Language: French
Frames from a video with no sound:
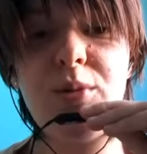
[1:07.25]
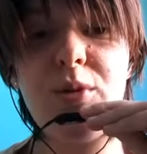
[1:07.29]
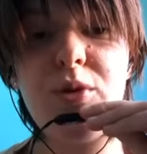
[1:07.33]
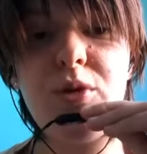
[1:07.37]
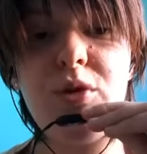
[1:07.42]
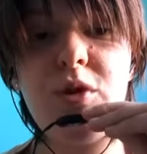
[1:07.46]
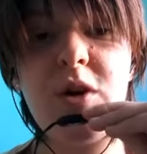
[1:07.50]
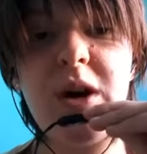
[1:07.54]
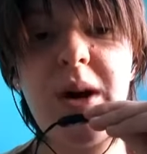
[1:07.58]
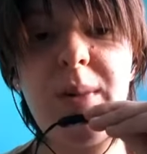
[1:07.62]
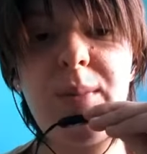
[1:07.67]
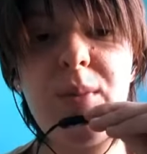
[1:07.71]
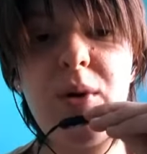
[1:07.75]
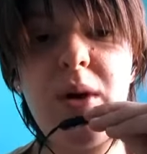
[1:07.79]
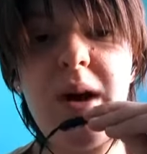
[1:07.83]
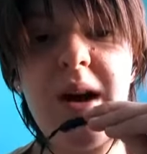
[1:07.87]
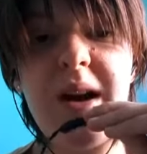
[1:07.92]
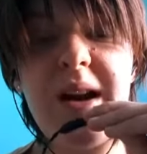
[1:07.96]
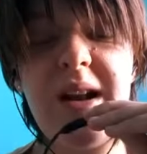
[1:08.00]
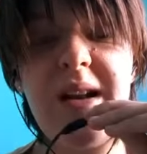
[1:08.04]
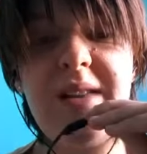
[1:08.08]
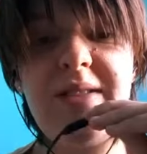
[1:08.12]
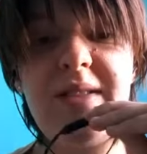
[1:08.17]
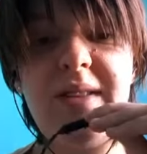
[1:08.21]
au rapport
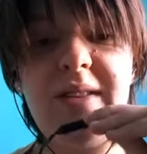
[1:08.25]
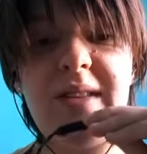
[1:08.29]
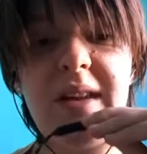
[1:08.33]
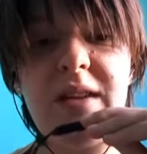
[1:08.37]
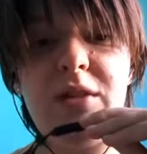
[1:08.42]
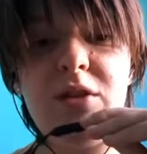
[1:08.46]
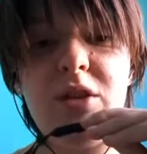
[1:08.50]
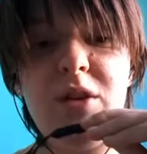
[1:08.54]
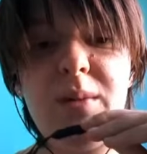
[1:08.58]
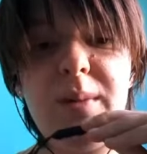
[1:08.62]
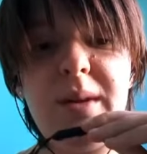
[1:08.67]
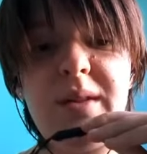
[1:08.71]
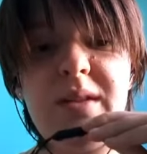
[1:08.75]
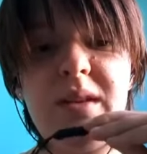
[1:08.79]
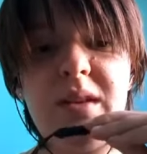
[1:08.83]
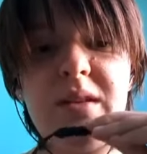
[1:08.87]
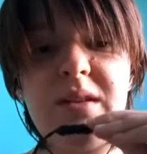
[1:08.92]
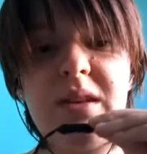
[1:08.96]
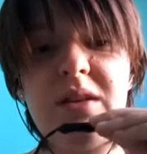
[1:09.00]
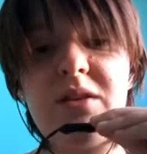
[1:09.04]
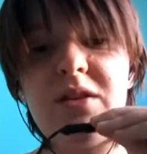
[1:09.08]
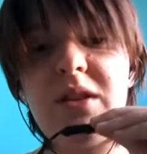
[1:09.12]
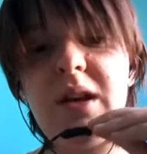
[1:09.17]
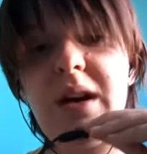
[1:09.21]
avec les cités d'or, mais ça,
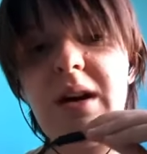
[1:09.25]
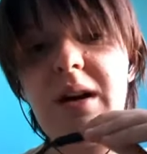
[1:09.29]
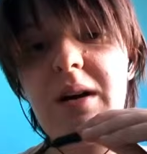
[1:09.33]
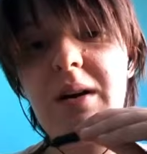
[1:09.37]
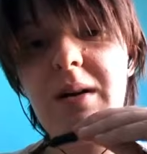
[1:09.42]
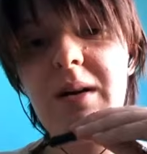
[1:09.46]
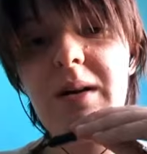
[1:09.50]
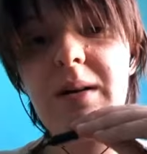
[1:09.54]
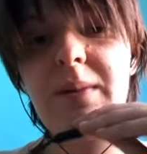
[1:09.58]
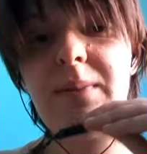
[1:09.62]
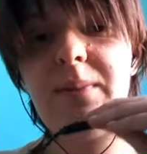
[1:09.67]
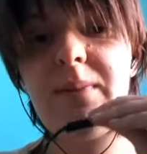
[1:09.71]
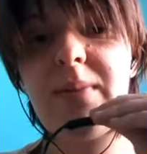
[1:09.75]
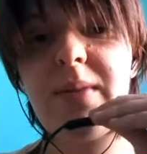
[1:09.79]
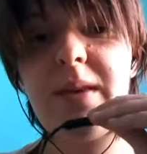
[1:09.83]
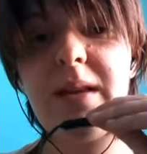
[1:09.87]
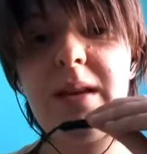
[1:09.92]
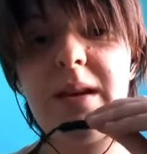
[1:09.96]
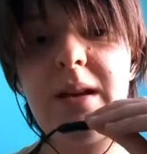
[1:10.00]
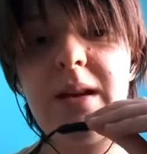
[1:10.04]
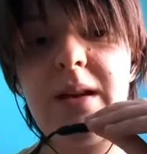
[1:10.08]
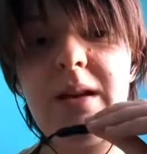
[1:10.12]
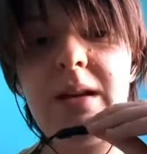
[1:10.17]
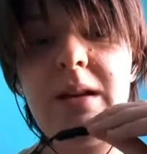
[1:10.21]
ça sera
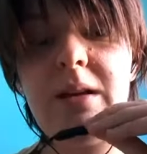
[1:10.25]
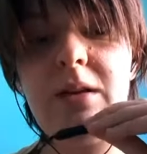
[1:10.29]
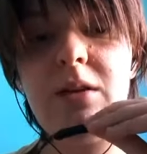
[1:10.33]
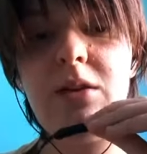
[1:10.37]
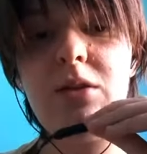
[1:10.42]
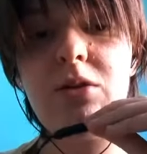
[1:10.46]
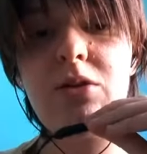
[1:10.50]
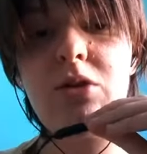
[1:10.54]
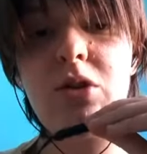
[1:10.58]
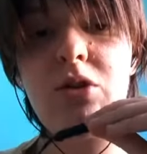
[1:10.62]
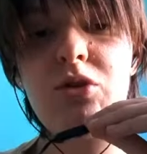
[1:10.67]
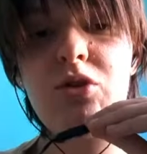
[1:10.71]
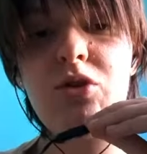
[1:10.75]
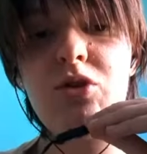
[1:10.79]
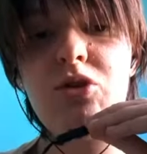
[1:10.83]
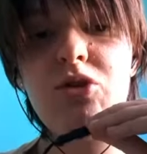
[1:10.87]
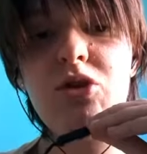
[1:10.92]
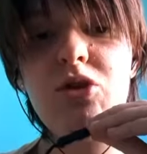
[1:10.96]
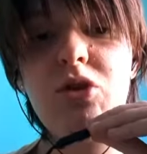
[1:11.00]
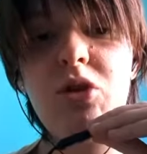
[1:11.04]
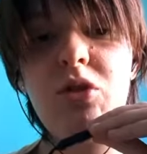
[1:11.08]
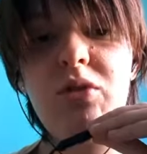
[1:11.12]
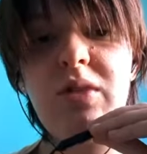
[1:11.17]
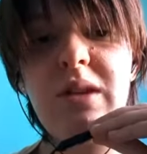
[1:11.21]
dans une
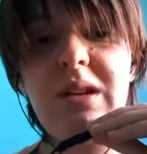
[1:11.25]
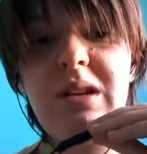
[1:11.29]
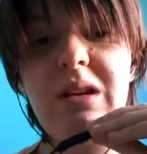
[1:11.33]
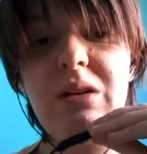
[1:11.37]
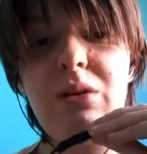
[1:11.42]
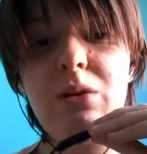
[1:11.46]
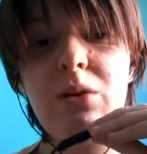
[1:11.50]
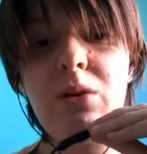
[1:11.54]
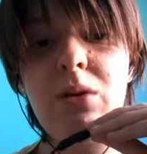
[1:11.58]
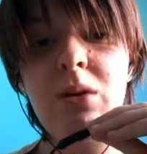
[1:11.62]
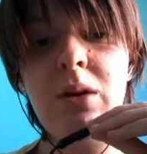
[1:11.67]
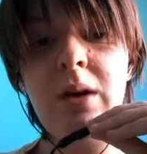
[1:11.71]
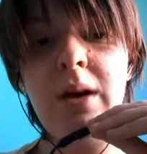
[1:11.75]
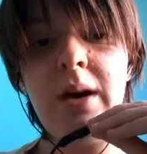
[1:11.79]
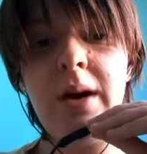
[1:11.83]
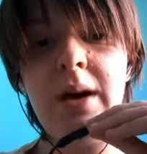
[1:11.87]
autre vidéo.